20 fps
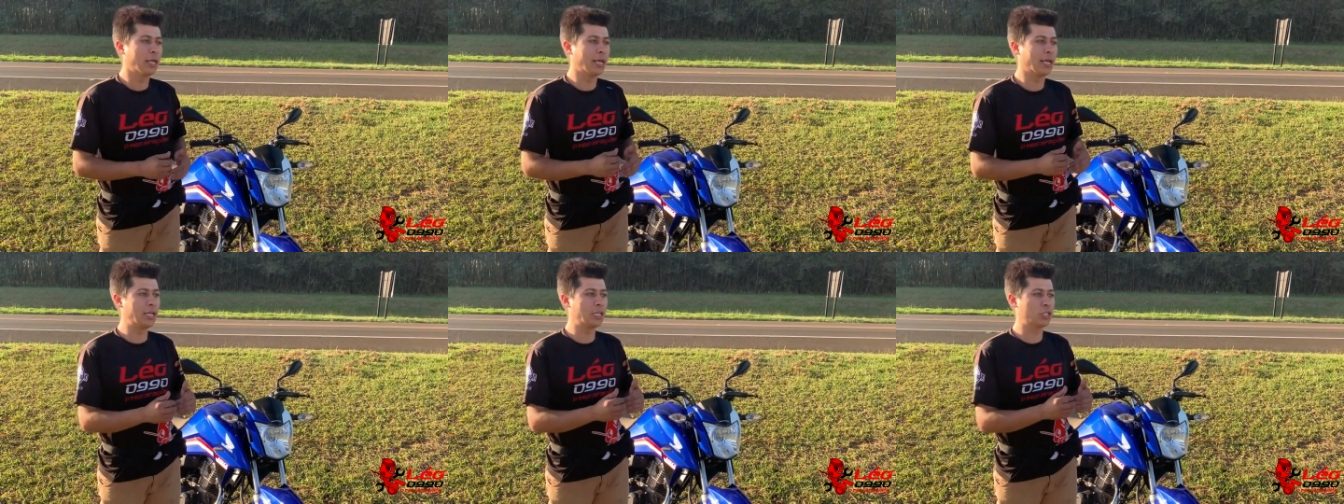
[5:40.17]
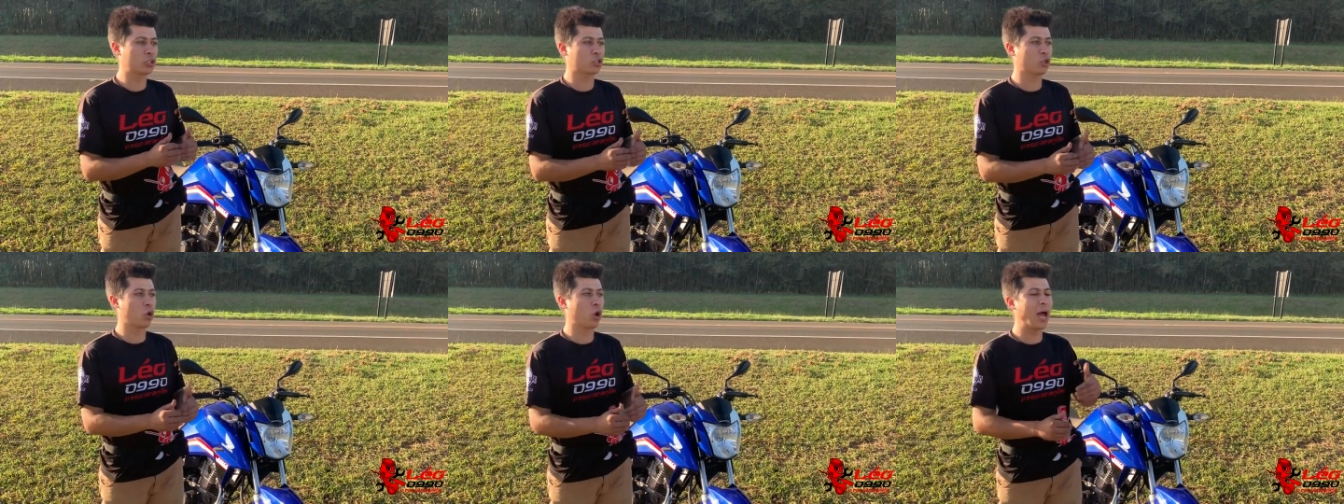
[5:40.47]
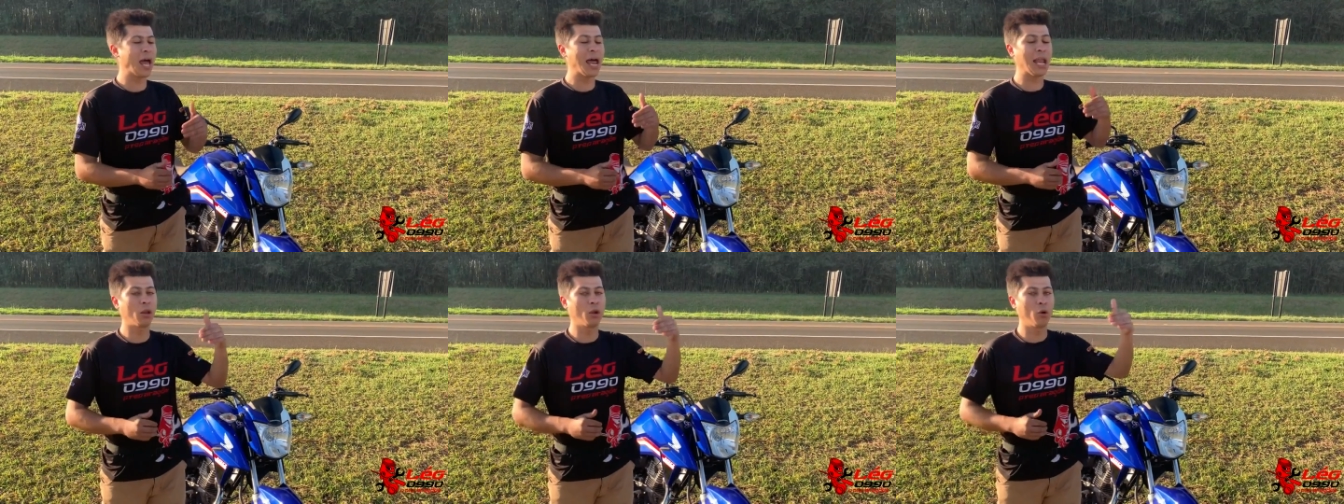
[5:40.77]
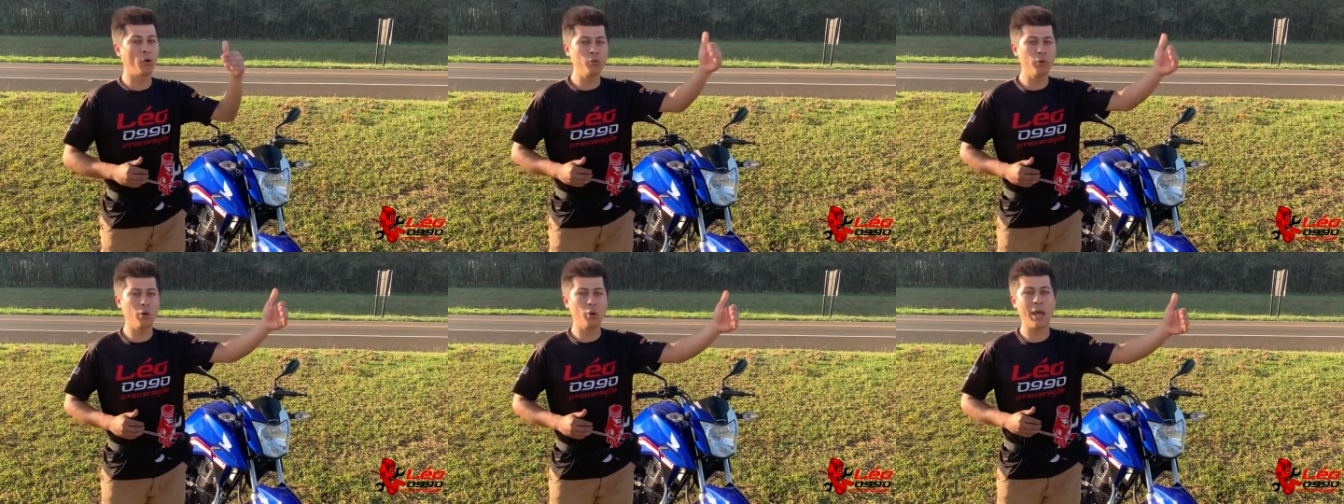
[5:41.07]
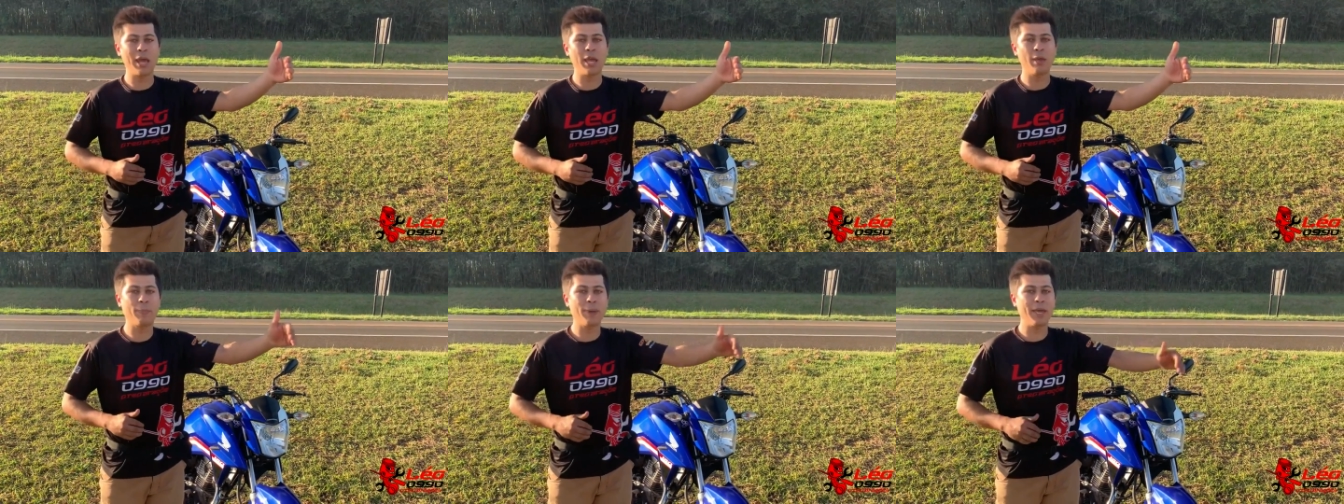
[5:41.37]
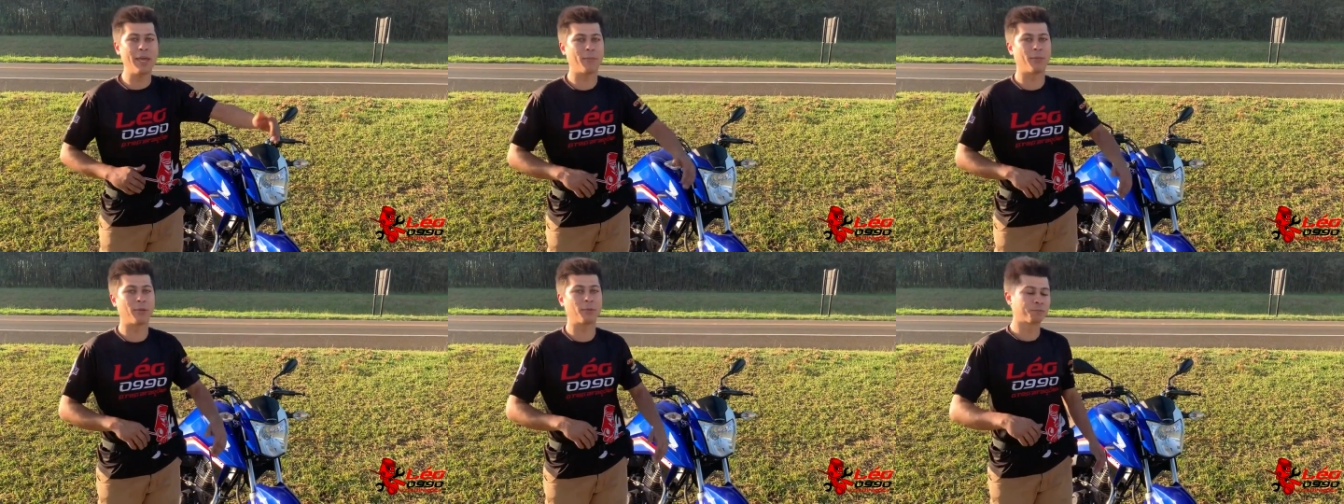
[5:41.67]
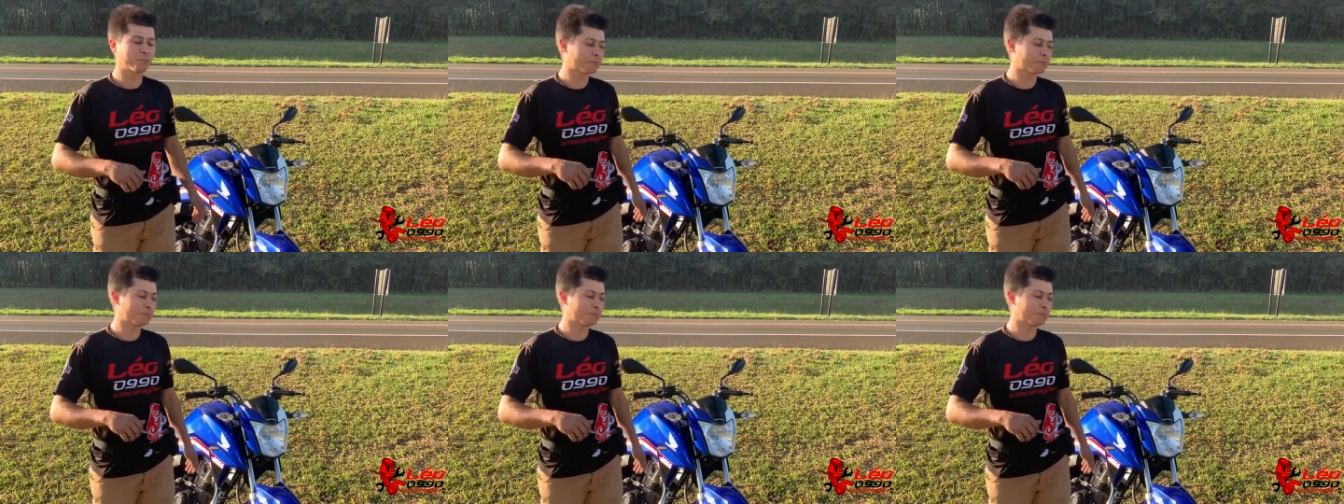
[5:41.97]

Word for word: Ele só alonga o RPM.